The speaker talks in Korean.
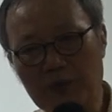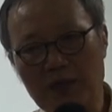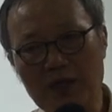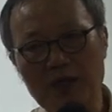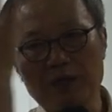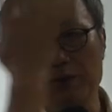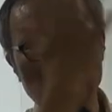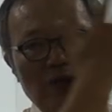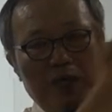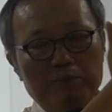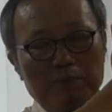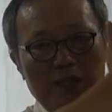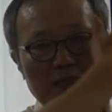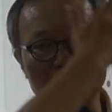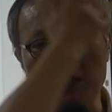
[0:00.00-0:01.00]
뭐랄까
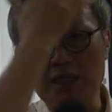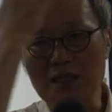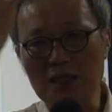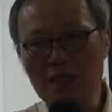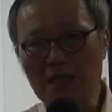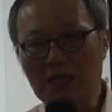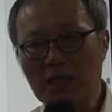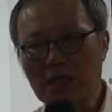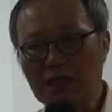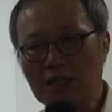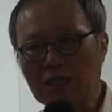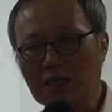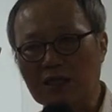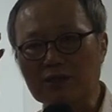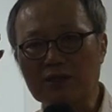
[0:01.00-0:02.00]
뇌의 피질
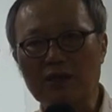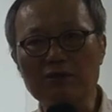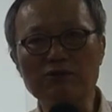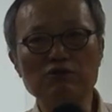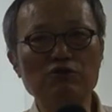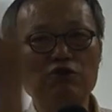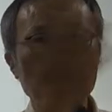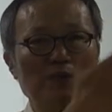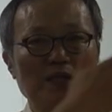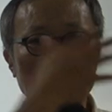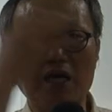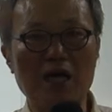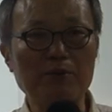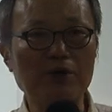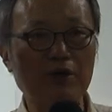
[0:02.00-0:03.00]
그러니까 전두엽이
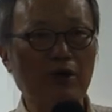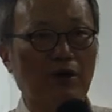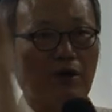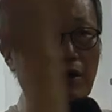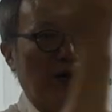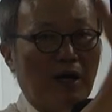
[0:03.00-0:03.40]
타버려요.